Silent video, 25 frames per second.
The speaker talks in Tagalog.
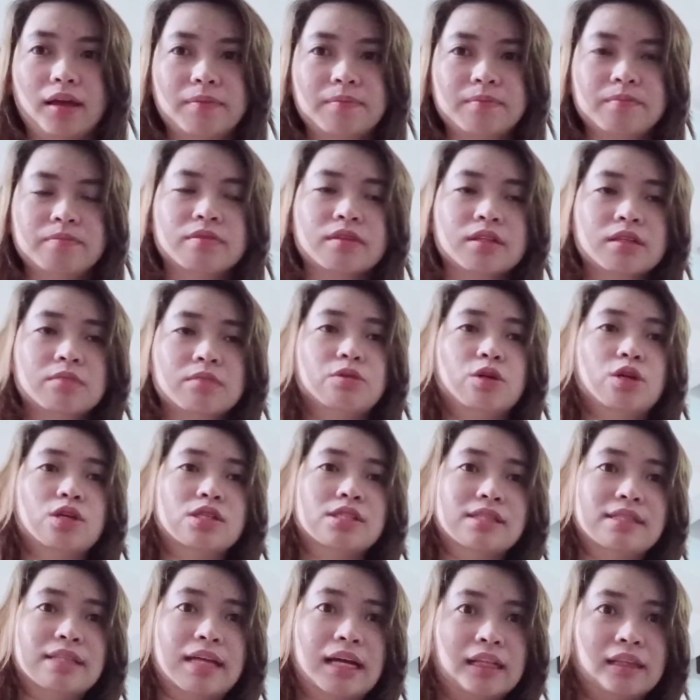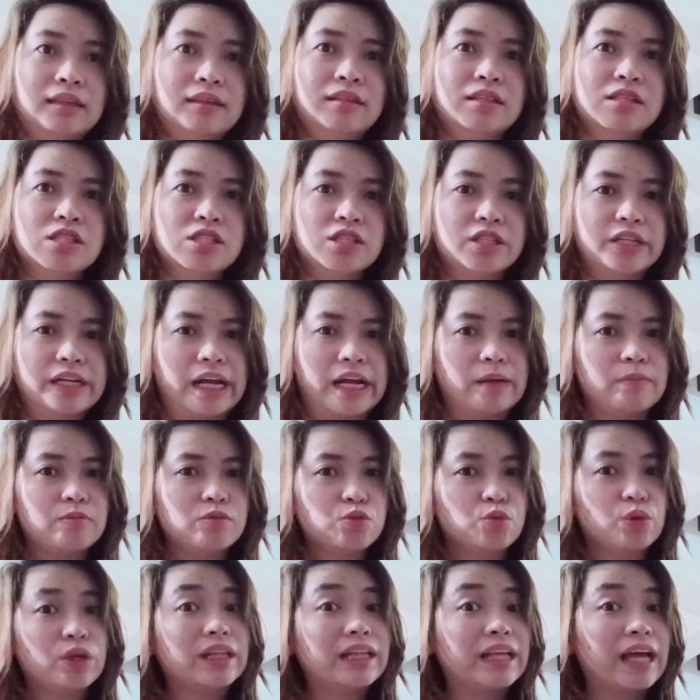Because that describes
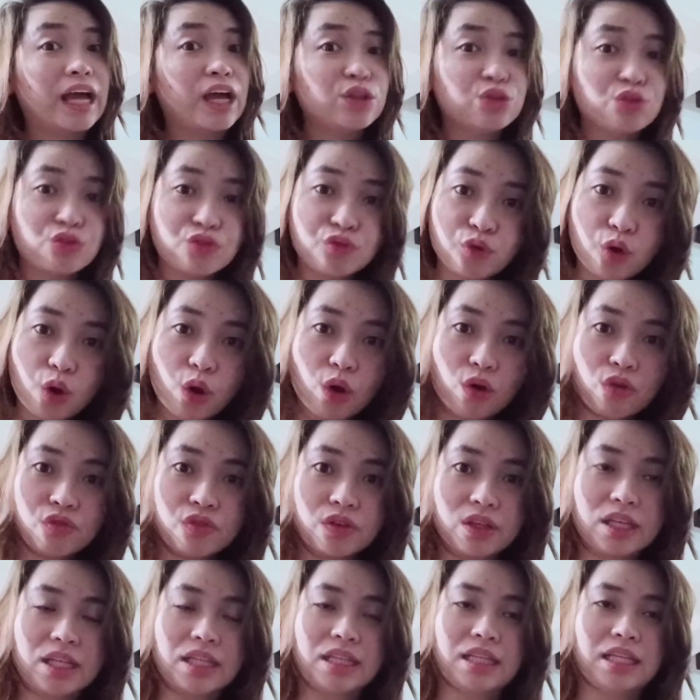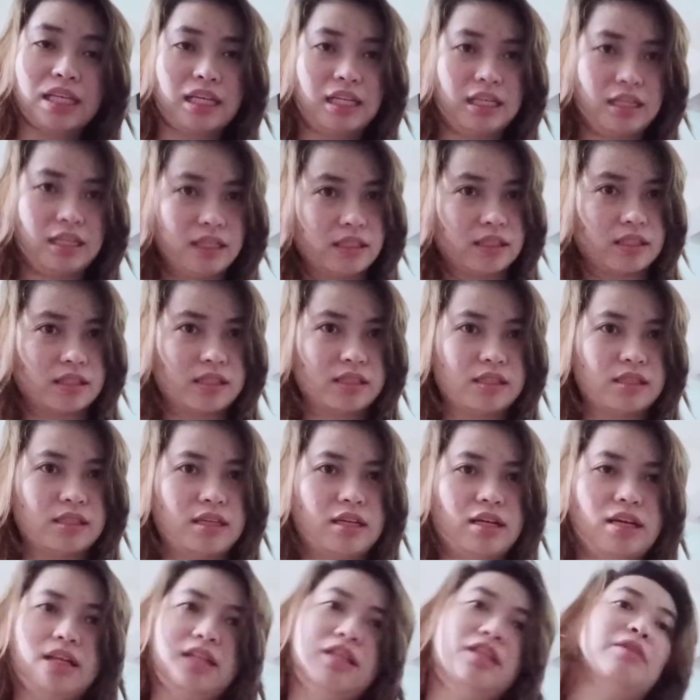what kind of coffee it is.
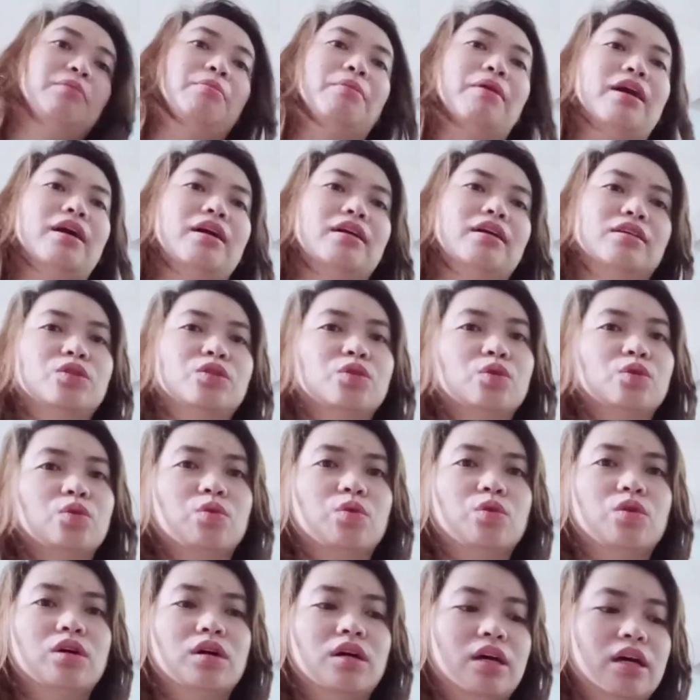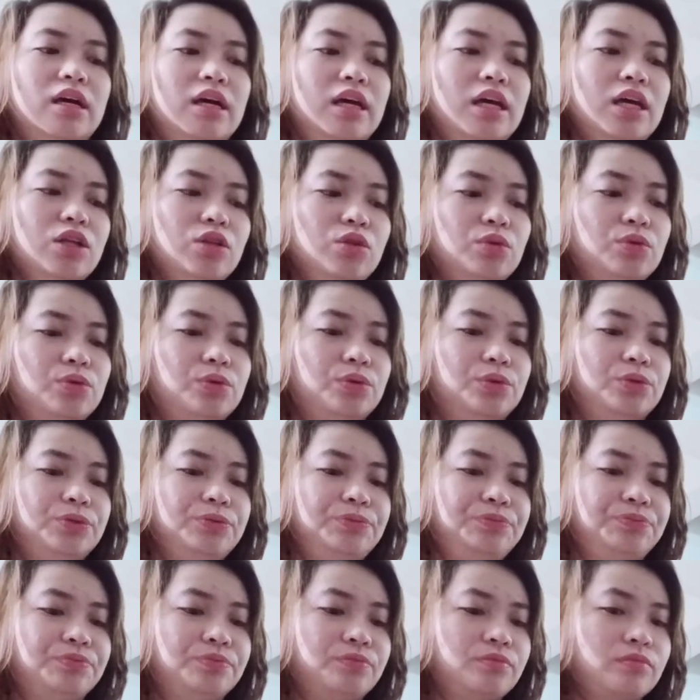ba diba? So, ito,
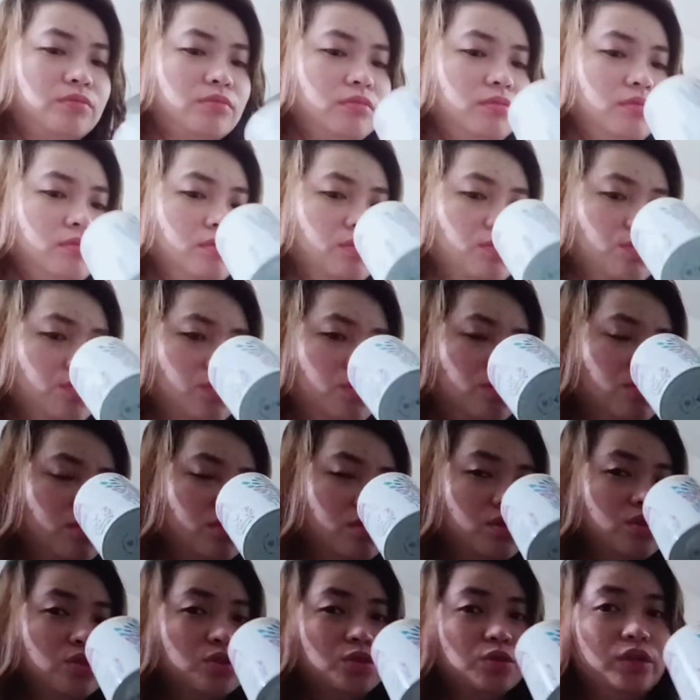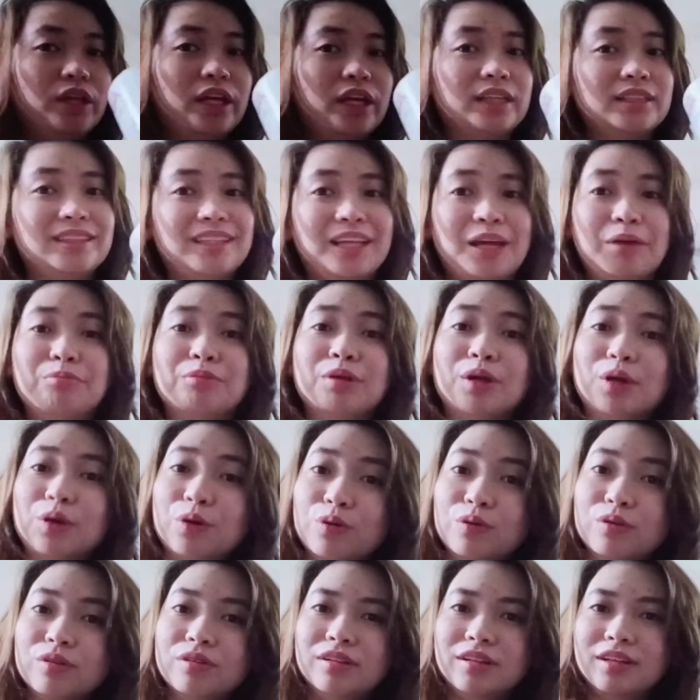so next time na yung,
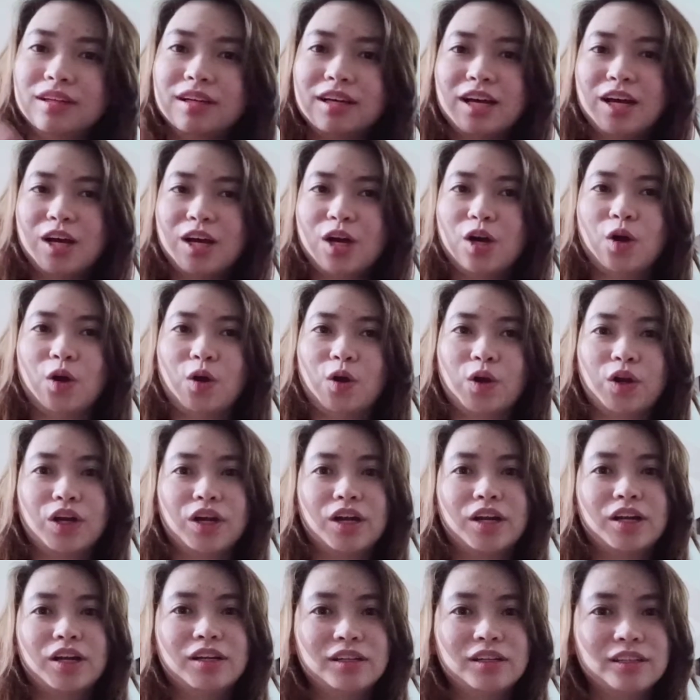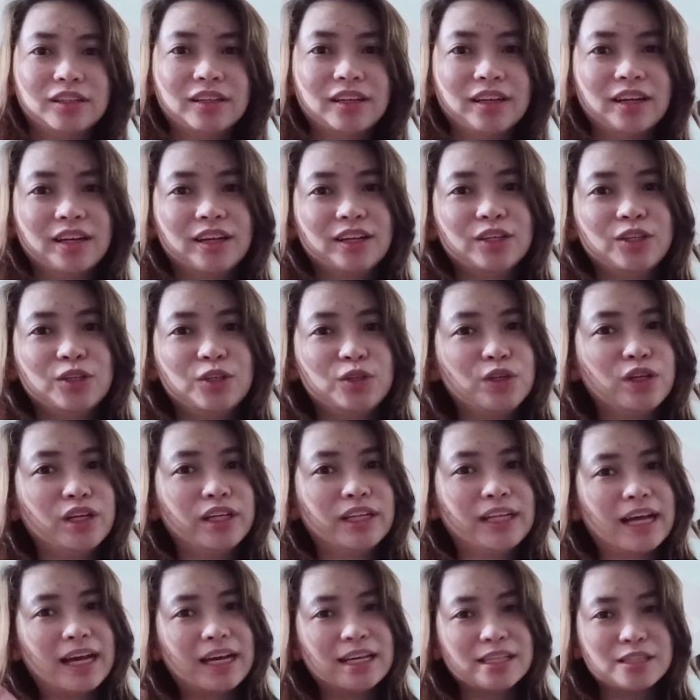or you can
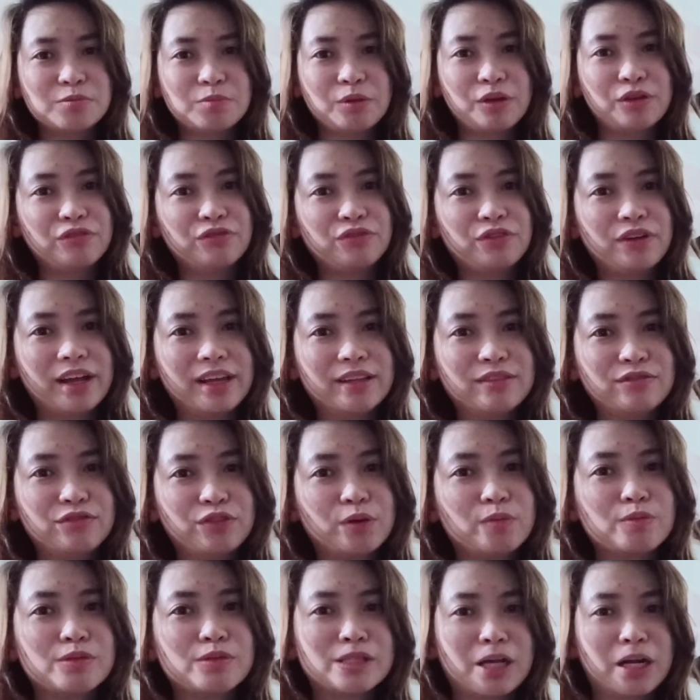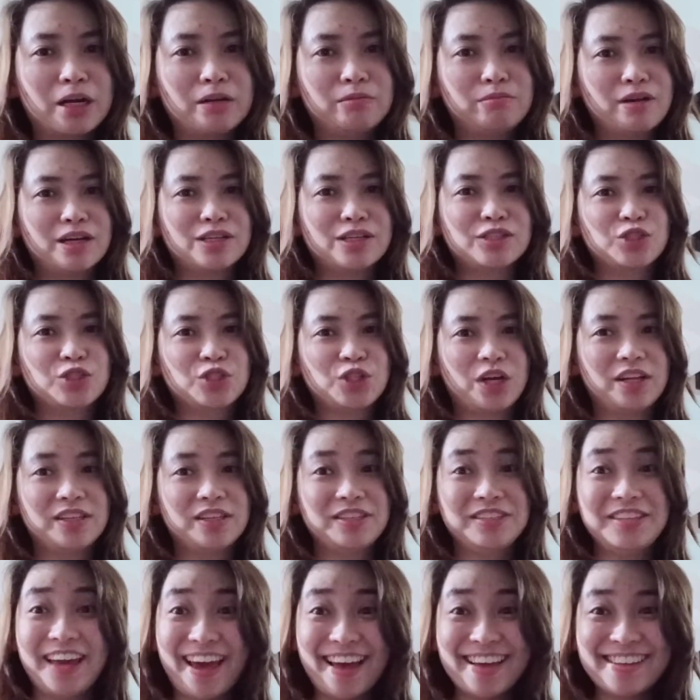ask my friend from Starbucks, Sean.
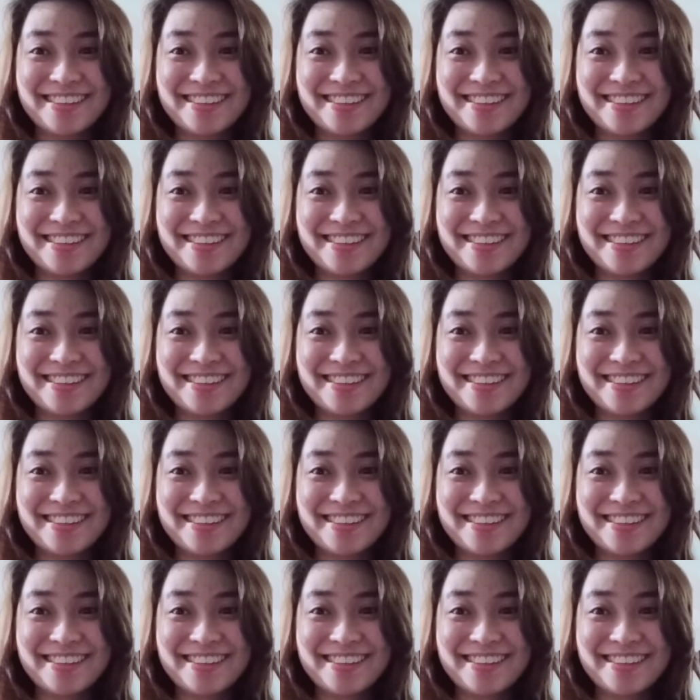Yes!